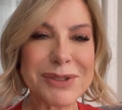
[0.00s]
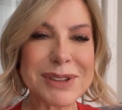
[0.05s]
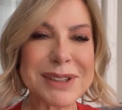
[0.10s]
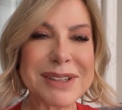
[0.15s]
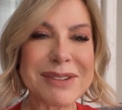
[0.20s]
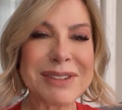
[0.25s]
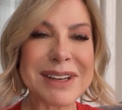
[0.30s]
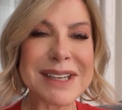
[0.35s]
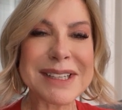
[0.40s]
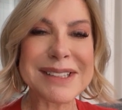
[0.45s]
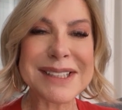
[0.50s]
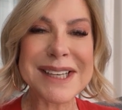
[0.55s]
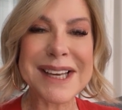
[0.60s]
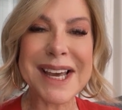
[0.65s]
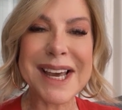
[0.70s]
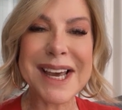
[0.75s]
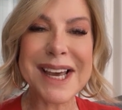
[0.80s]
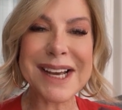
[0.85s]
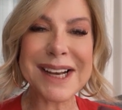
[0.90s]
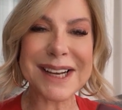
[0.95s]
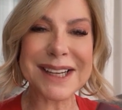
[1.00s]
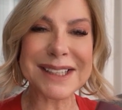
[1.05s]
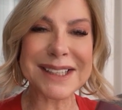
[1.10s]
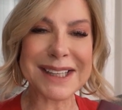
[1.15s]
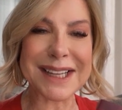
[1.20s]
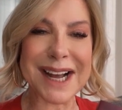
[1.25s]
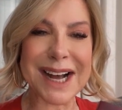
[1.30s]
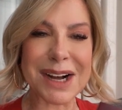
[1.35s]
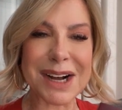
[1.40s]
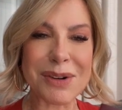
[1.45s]
você vai se
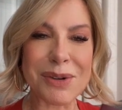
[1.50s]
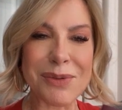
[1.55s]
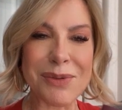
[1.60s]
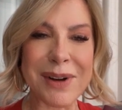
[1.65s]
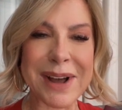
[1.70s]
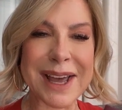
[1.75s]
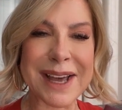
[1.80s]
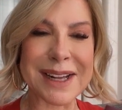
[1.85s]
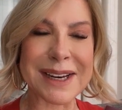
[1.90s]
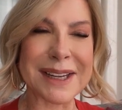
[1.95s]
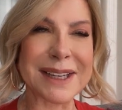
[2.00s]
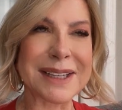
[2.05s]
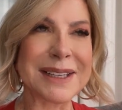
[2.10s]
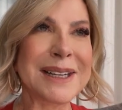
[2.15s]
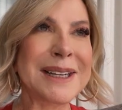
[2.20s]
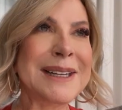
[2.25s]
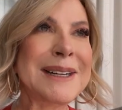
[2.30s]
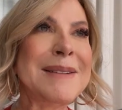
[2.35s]
cantar com ela.